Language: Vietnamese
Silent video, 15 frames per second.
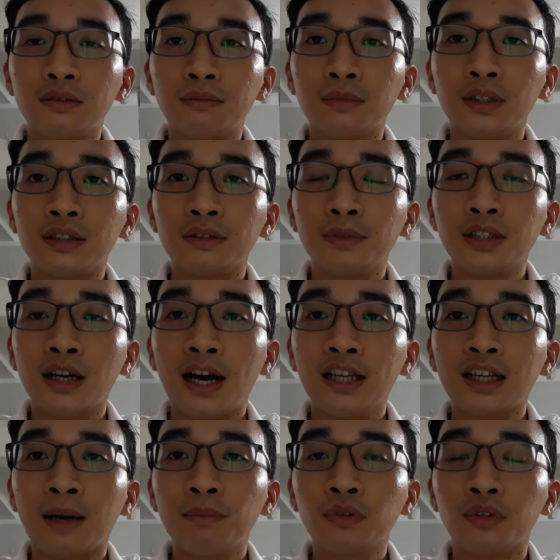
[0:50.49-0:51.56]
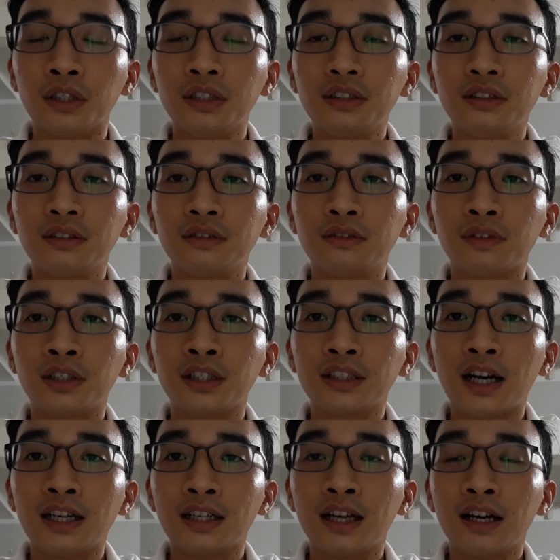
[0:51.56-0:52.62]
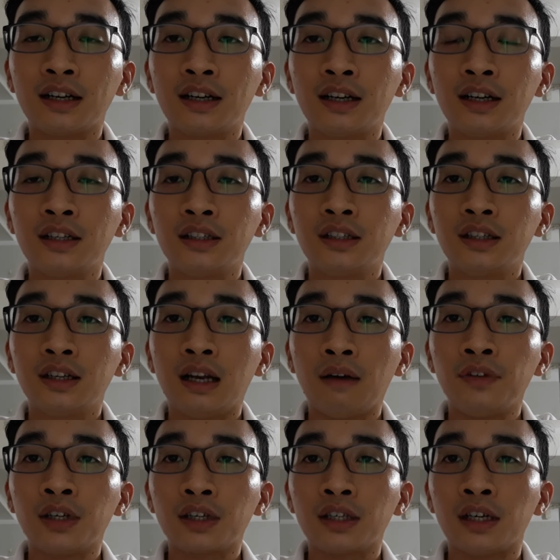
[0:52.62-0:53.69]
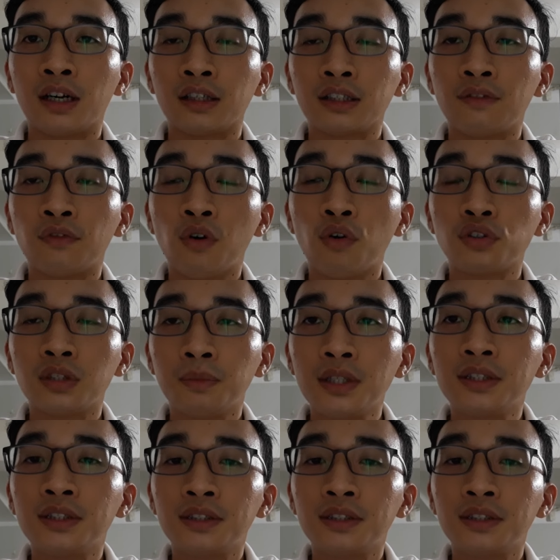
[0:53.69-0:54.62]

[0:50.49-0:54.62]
Mình bây giờ 28 tuổi và hiện tại đang làm việc ở thành phố Hồ Chí Minh.